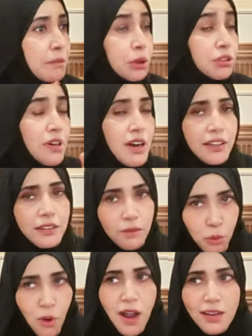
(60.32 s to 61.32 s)
بطرانه
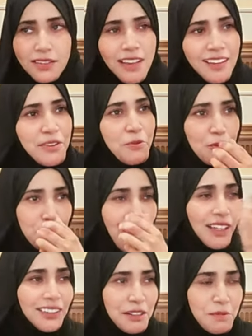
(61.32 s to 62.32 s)
وقالتها لي
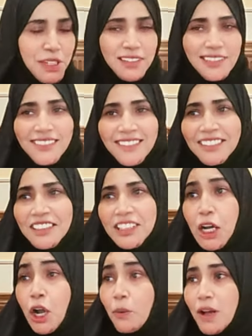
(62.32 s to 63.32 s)
واحده من
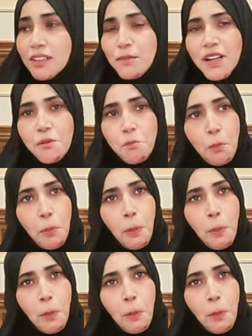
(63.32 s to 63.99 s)
الاخوات مره